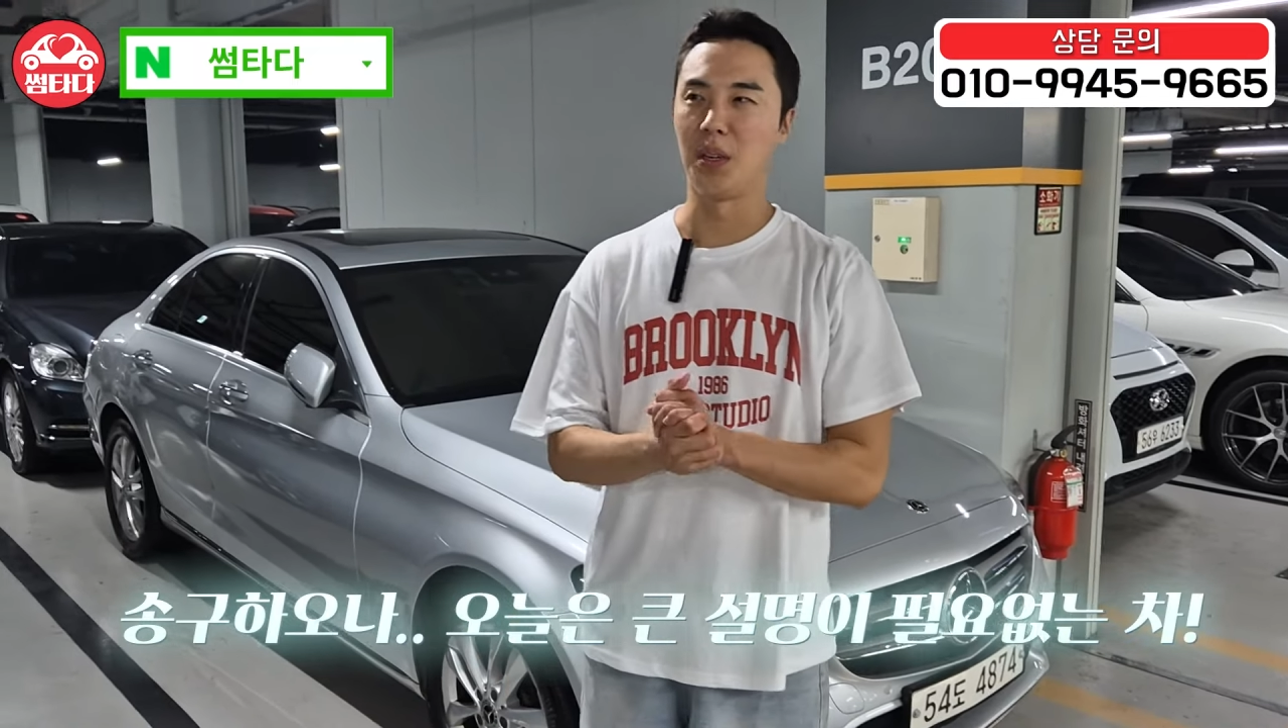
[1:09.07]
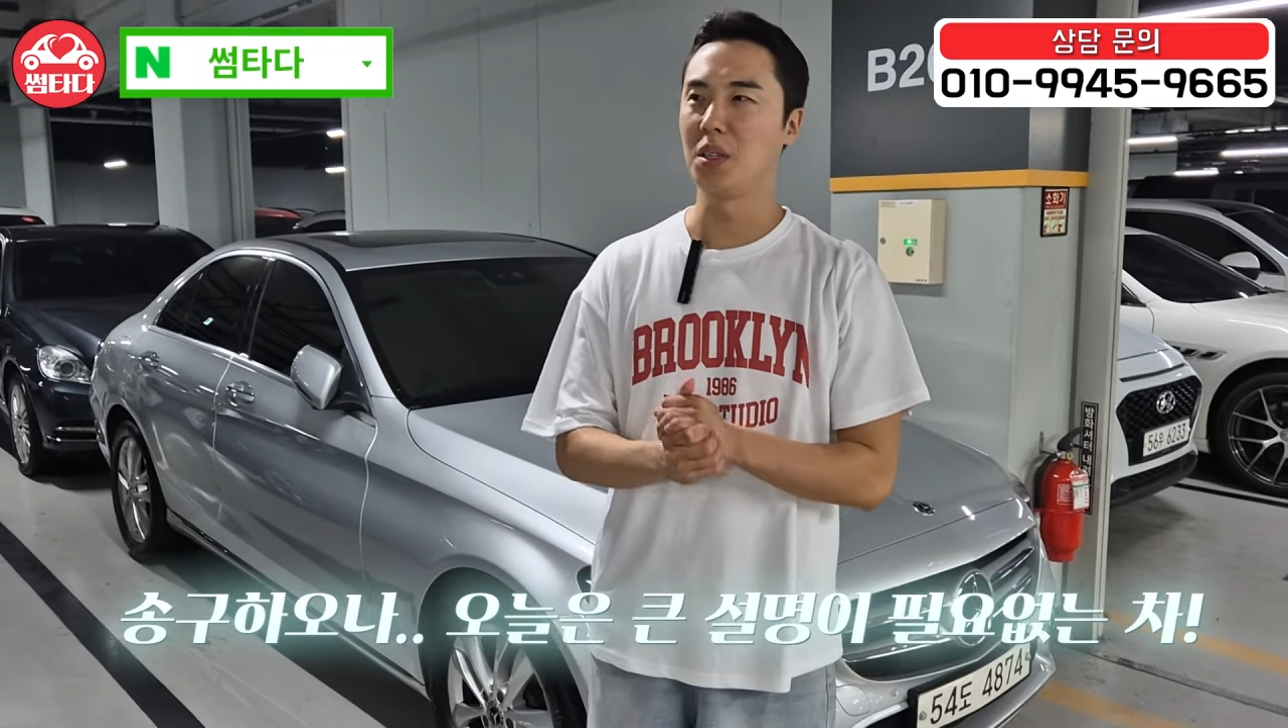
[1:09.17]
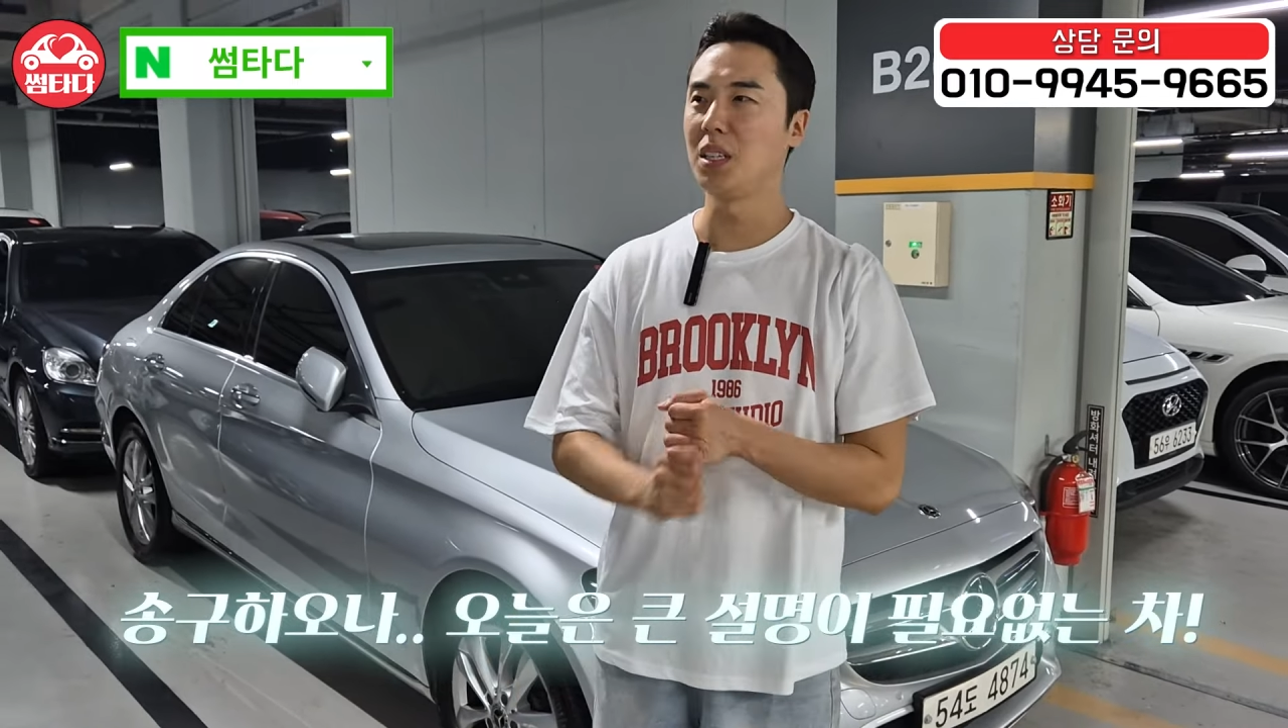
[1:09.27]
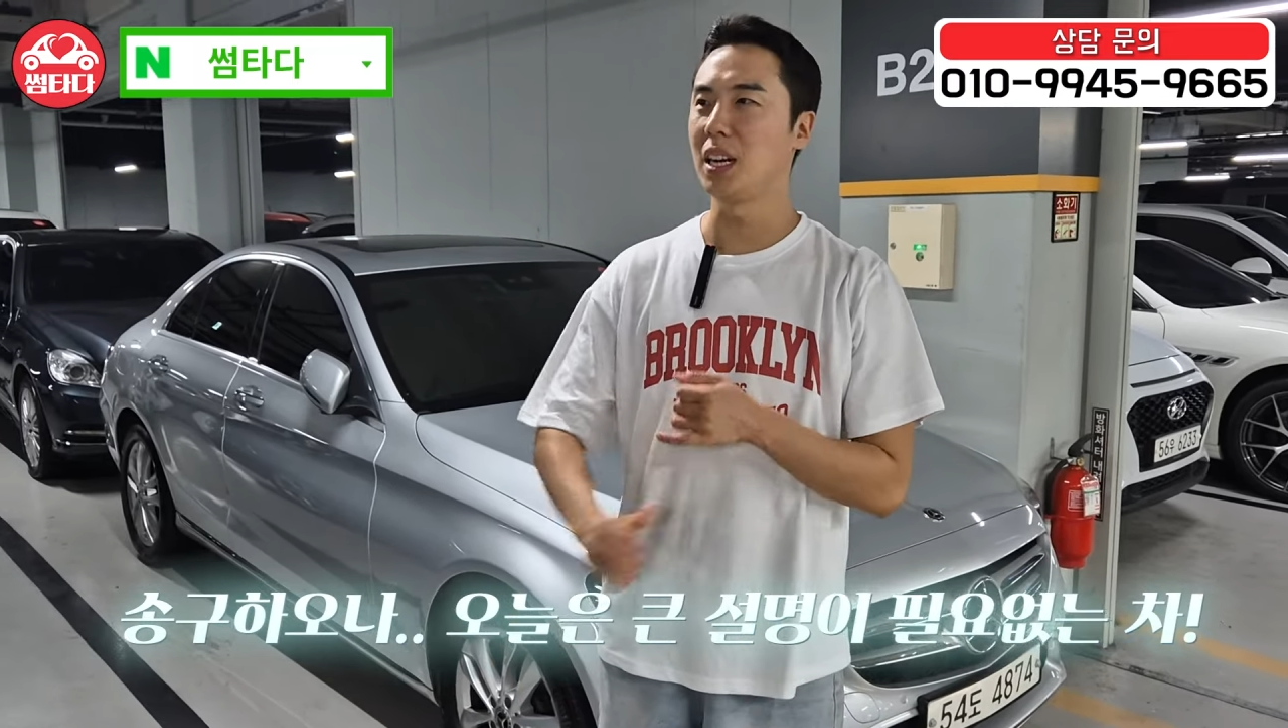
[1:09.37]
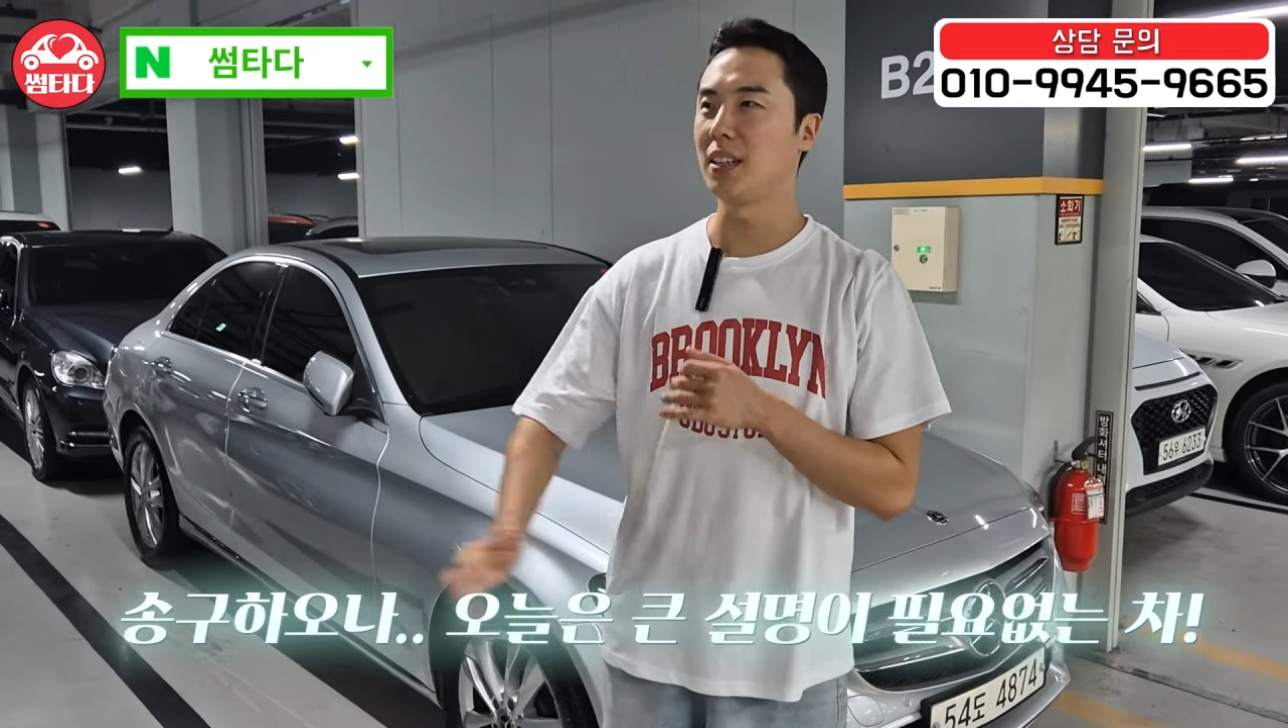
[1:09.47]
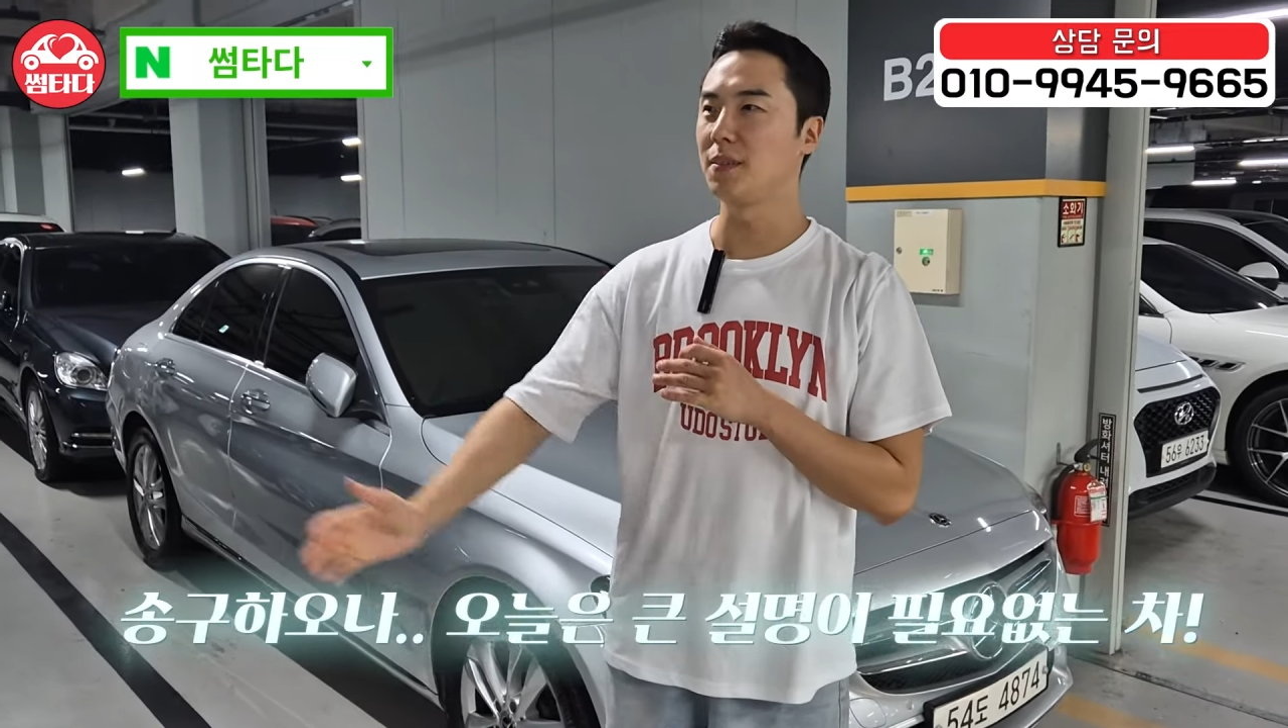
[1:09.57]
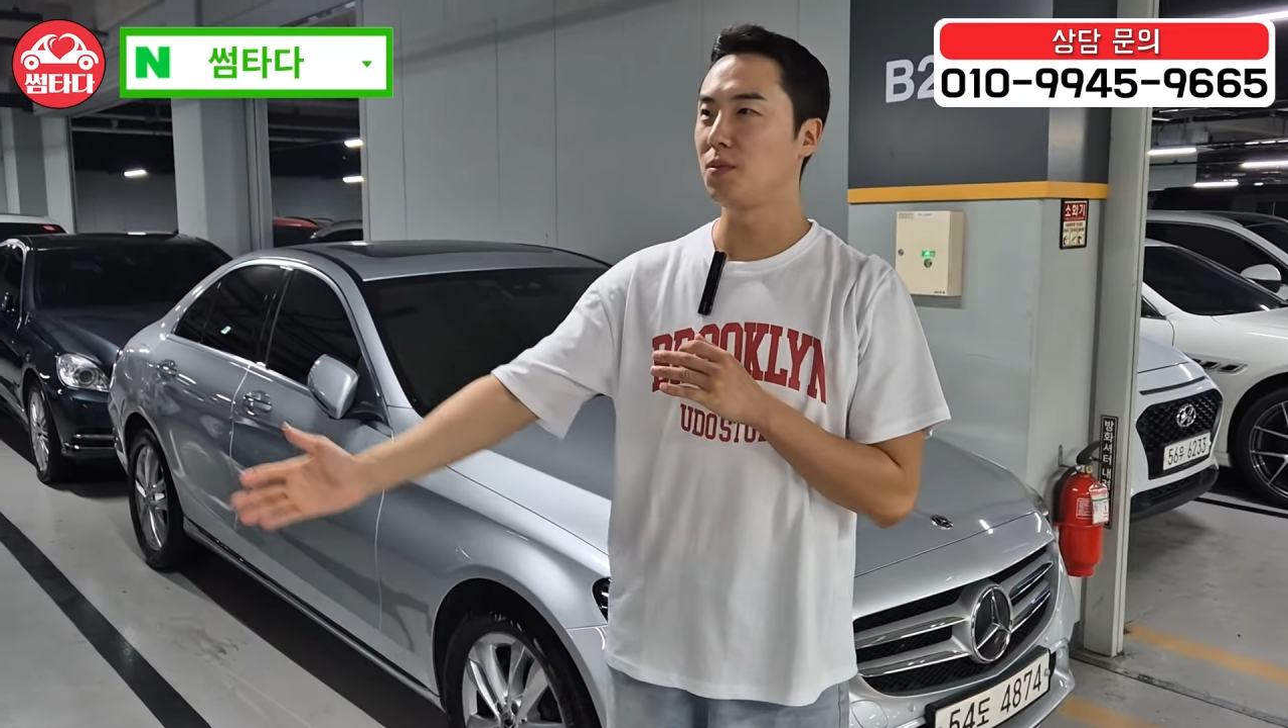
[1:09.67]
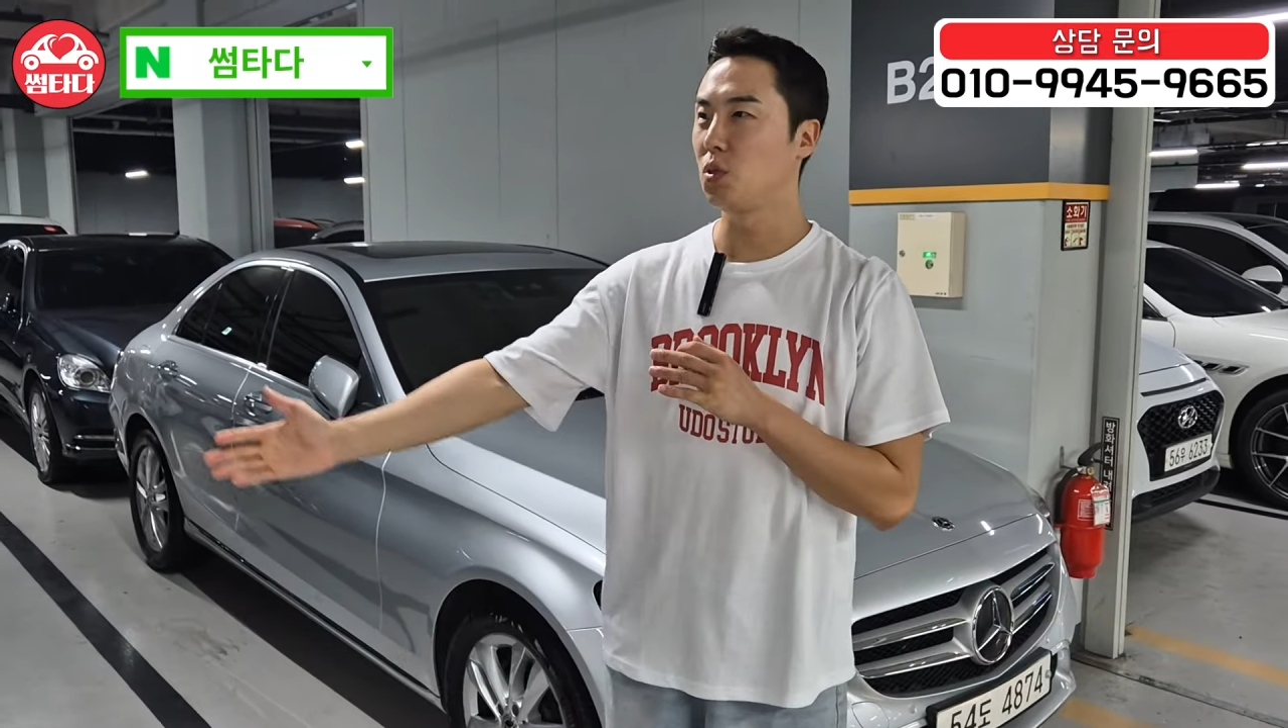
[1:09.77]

그래서 그냥